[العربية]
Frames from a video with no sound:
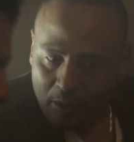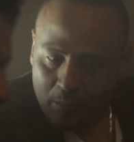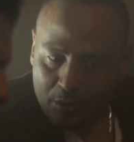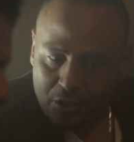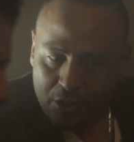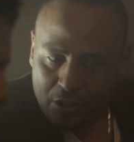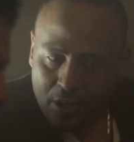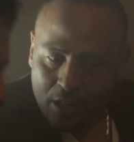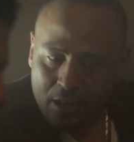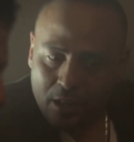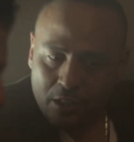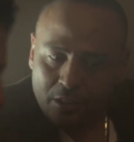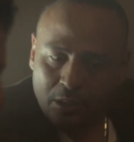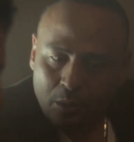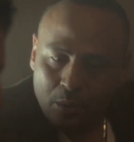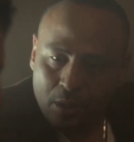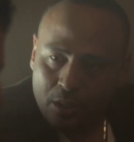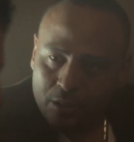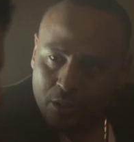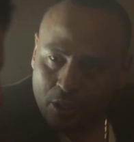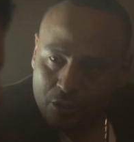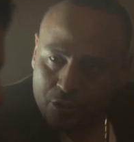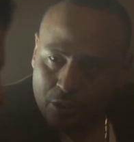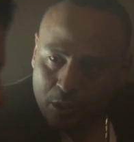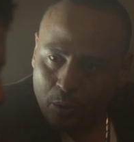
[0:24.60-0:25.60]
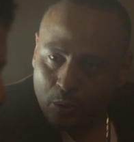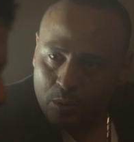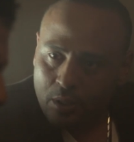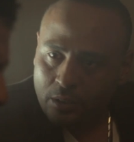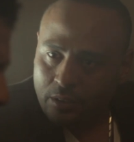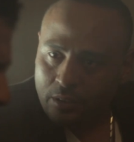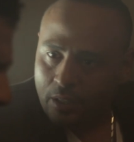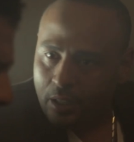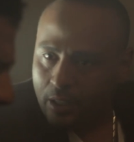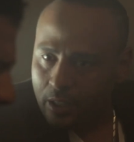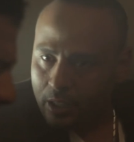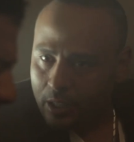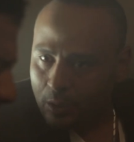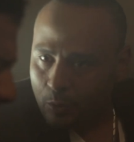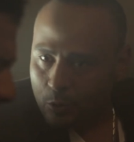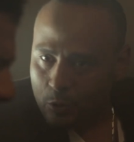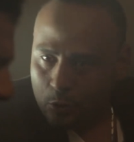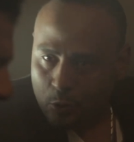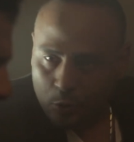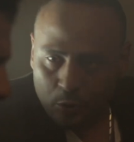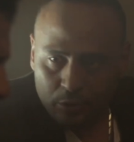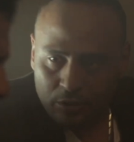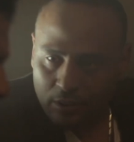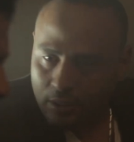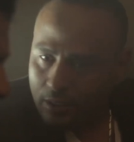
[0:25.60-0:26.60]
انا مش جاي لك دلوقتي عشان اقول لك تعالى
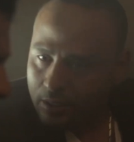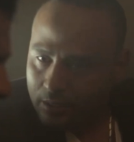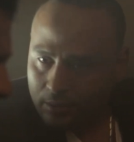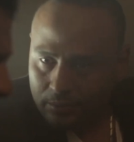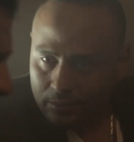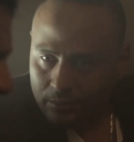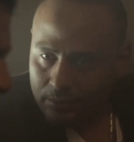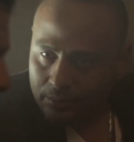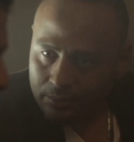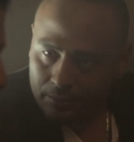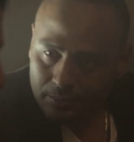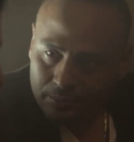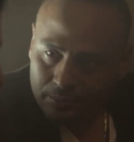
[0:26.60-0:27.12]
اتجوز اختي لا